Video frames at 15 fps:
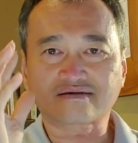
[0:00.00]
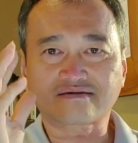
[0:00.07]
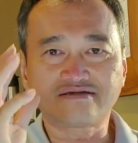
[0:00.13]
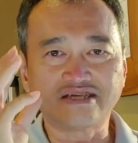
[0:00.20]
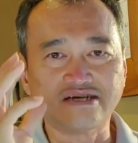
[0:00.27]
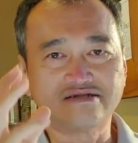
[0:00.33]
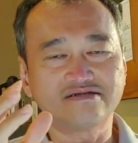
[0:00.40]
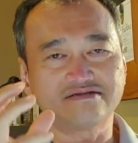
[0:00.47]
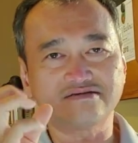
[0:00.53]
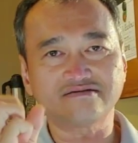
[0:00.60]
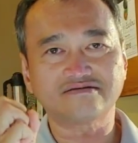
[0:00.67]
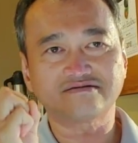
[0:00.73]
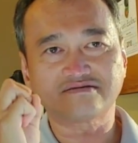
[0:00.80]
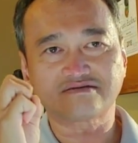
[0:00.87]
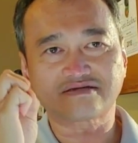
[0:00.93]
những
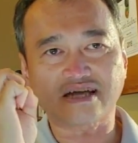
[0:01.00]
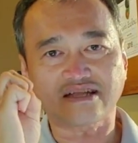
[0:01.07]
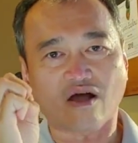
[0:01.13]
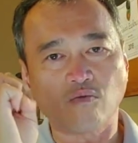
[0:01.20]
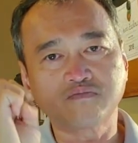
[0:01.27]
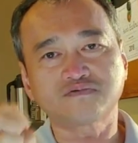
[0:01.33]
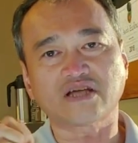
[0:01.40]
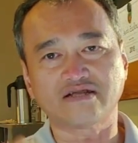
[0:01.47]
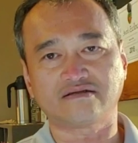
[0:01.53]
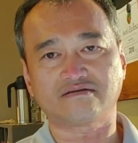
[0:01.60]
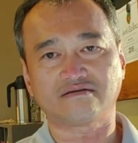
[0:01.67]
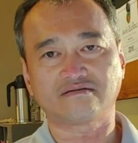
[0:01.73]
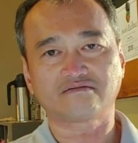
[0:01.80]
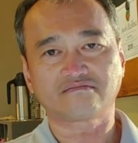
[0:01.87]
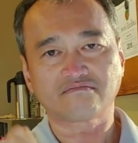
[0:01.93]
cái thông tin
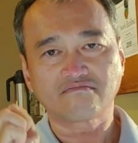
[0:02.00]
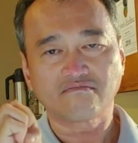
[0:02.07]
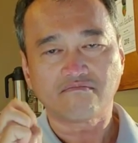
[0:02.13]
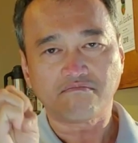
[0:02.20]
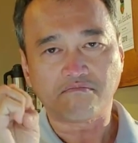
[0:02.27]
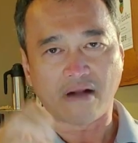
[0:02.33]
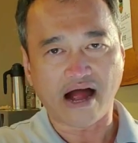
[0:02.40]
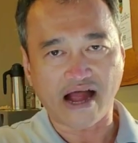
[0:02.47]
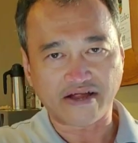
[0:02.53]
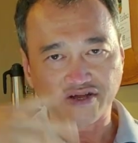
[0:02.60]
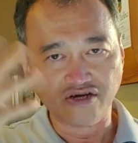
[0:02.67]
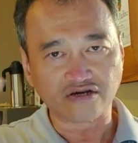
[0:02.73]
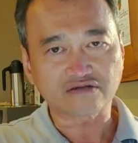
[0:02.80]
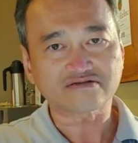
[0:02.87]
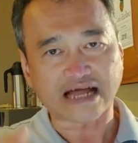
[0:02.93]
mà
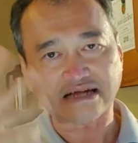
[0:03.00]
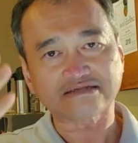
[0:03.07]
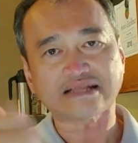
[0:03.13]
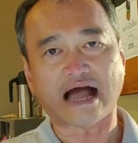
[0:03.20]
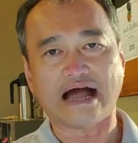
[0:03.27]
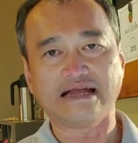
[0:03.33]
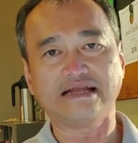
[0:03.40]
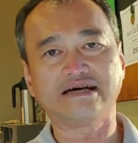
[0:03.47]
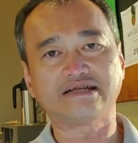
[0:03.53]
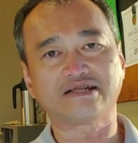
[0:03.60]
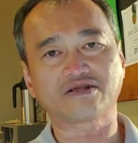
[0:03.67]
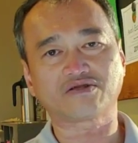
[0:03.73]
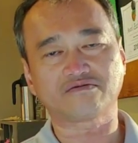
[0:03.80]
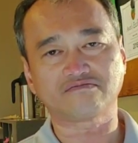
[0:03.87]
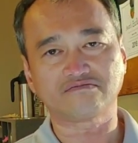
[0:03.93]
được đăng tải lên
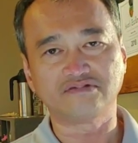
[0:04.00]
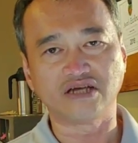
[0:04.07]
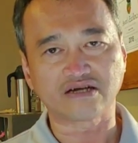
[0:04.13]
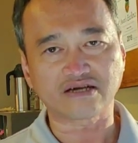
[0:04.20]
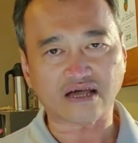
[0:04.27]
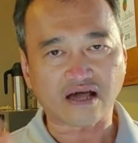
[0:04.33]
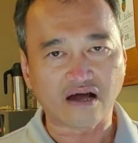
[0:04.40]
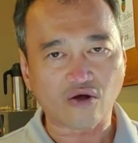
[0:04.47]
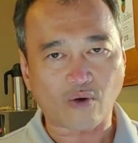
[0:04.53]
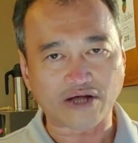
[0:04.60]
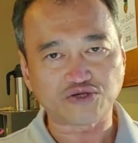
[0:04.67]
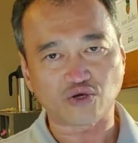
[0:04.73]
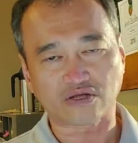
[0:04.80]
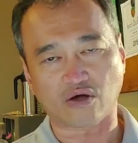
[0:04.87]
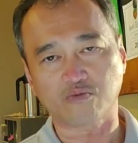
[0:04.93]
những cái cơ
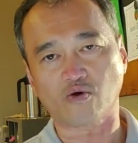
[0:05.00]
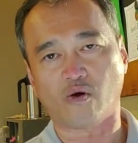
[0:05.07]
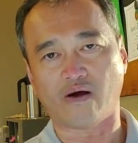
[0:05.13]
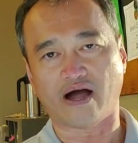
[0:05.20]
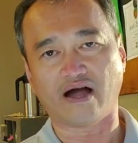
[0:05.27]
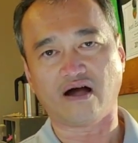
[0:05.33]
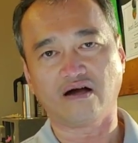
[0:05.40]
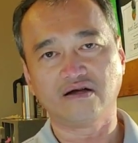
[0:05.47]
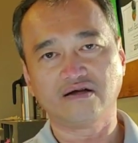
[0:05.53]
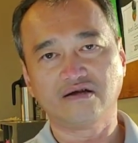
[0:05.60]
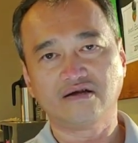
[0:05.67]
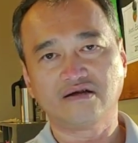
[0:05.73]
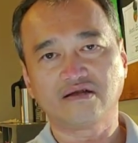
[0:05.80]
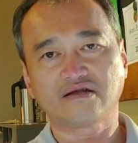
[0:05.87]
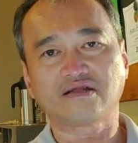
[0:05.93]
quan truyền thông của họ
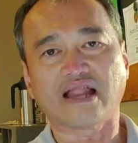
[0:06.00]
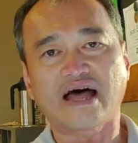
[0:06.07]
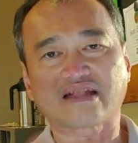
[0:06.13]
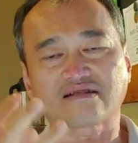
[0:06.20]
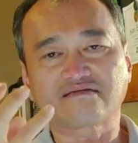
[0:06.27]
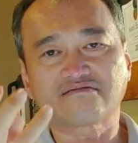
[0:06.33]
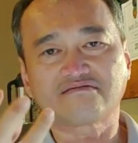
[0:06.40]
là